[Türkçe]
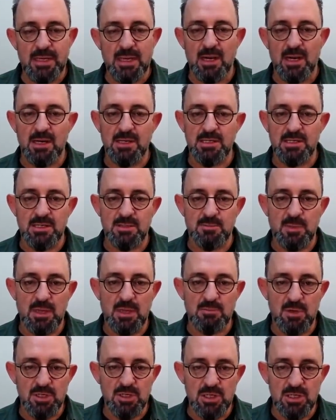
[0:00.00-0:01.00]

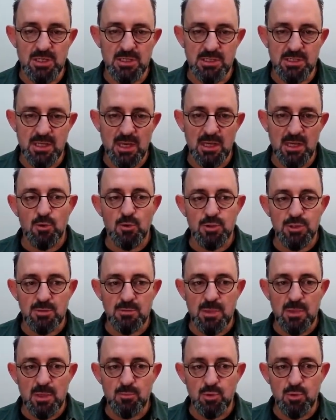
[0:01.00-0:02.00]
yerleştirmeyi başarırsak o
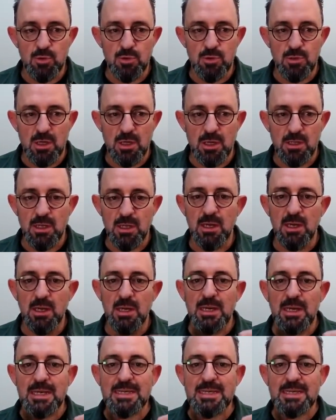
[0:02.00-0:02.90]
zaman bu dünyada